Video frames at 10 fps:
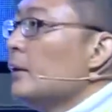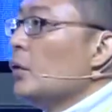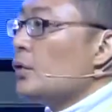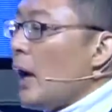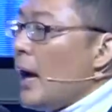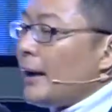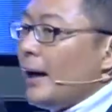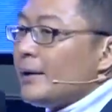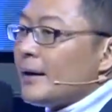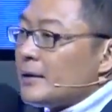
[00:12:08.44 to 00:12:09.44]

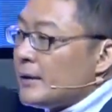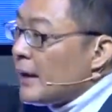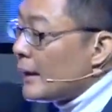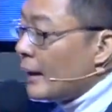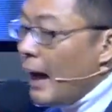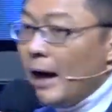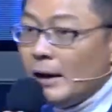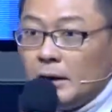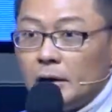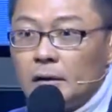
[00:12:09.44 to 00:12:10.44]
Usahakan
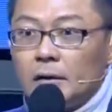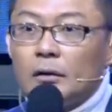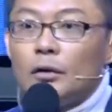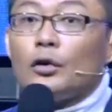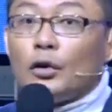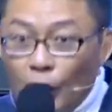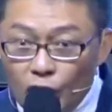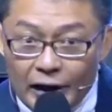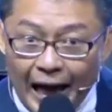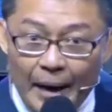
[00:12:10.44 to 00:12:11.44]
kesejahteraan
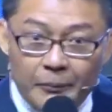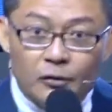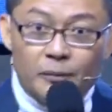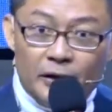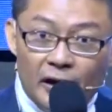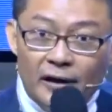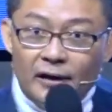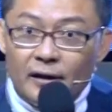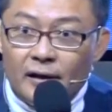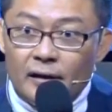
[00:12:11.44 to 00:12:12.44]
kotamu, betul?
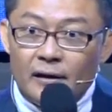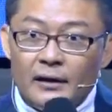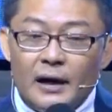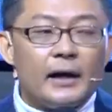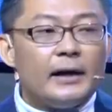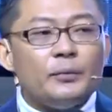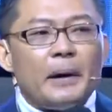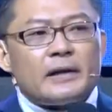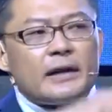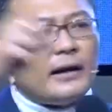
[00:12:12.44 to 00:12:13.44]
Hari itu
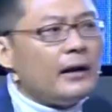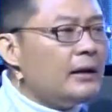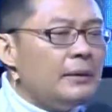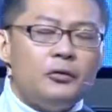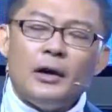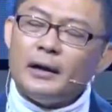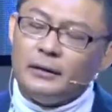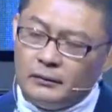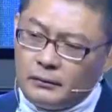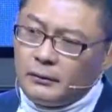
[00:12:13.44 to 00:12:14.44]
bangsa Israel kan dibuang kan?
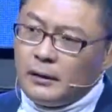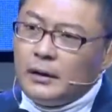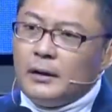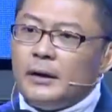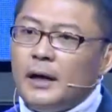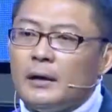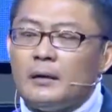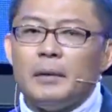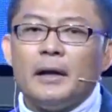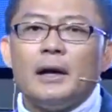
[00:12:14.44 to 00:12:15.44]
Ya,
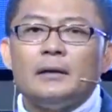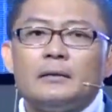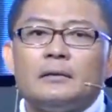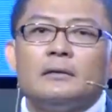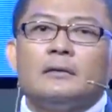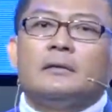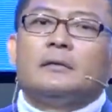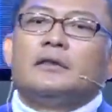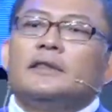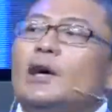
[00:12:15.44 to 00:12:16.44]
mereka
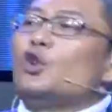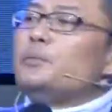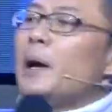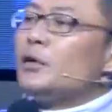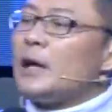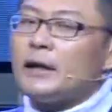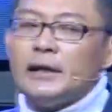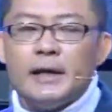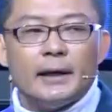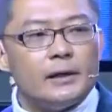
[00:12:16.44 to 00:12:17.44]
carut marut
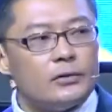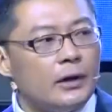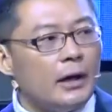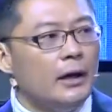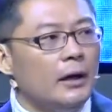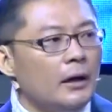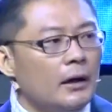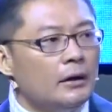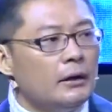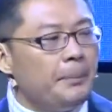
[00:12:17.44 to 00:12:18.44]
hatinya kan saudara,
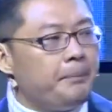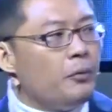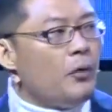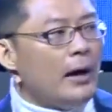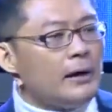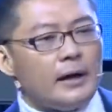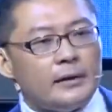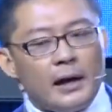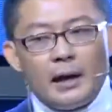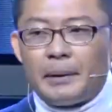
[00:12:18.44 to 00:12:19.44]
dibuang dari
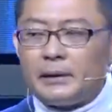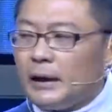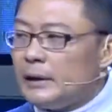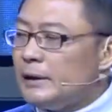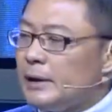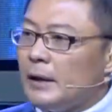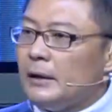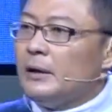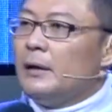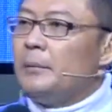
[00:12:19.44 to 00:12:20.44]
tanah perjanjian,
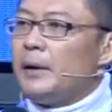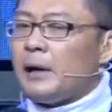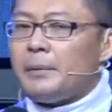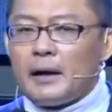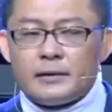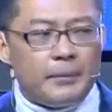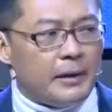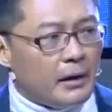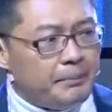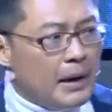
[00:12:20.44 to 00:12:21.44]
mereka merasa
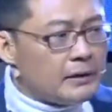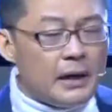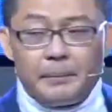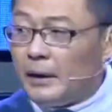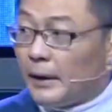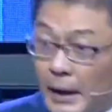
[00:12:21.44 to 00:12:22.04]
mereka bangsa paling